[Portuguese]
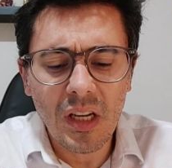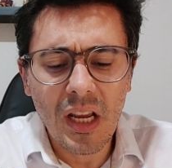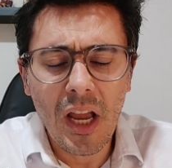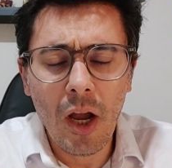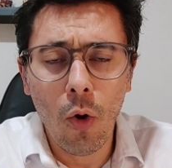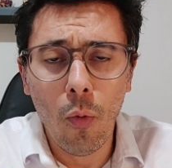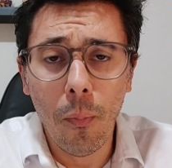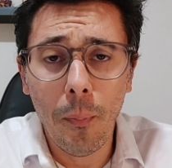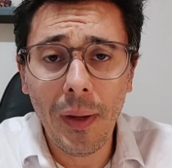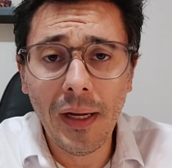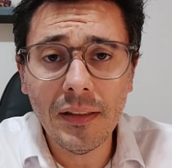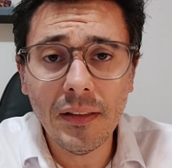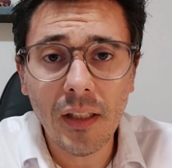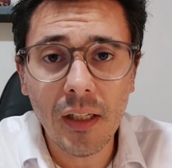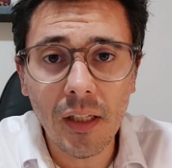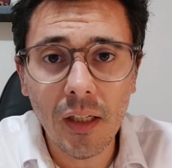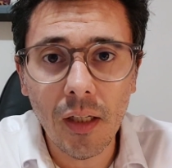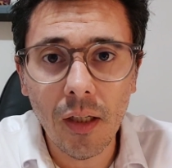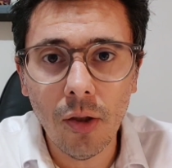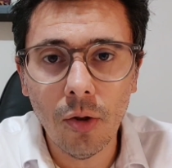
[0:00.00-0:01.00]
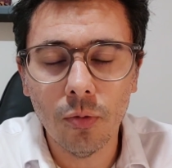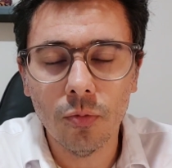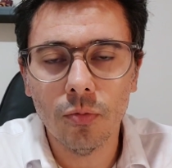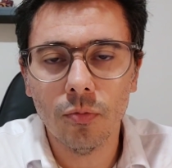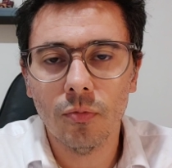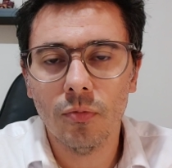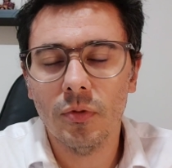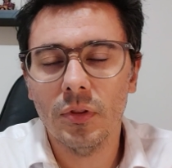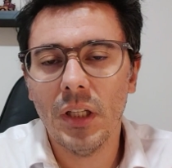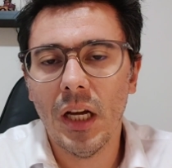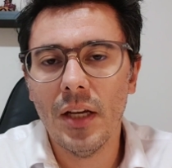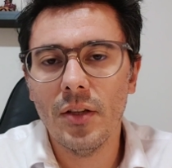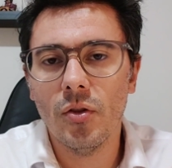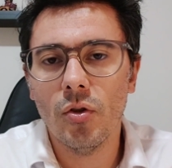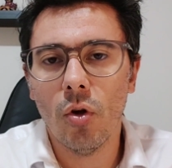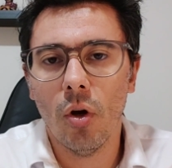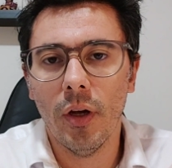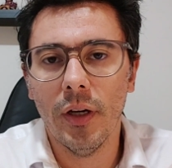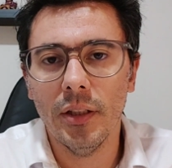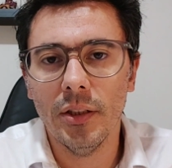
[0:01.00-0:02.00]
é o padrão das
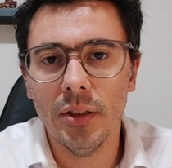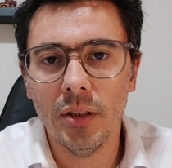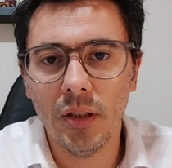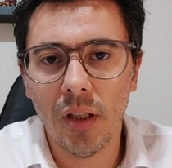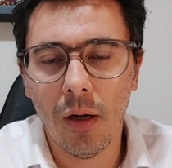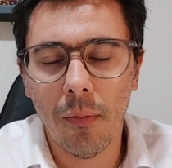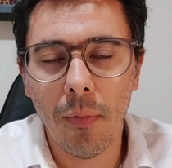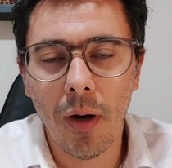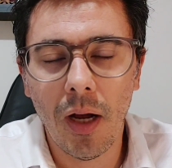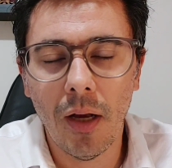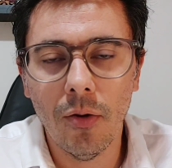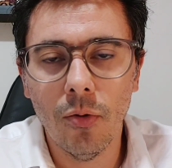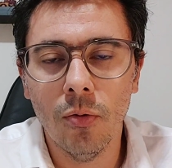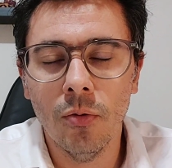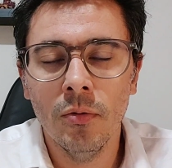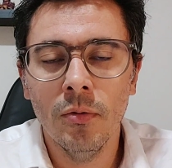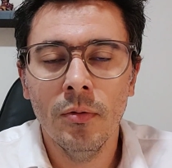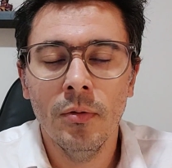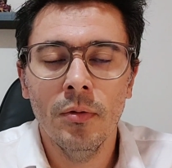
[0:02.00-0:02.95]
horas de trabalho